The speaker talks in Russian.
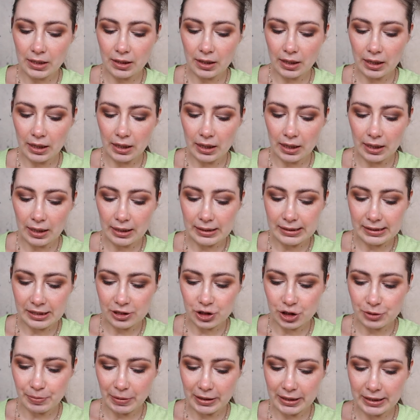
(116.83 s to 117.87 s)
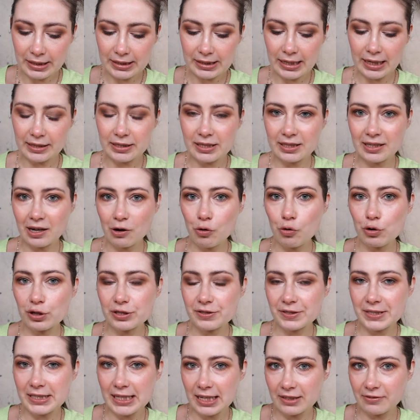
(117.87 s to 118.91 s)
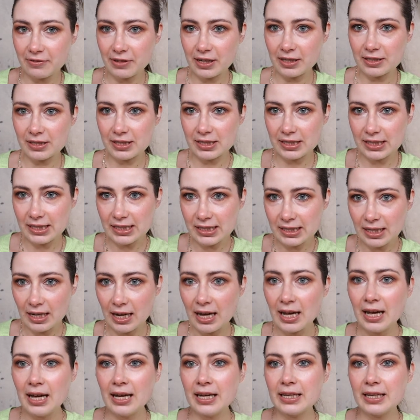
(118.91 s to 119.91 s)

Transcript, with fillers: А, значит, смотрите, они находятся в Сан-Франциско,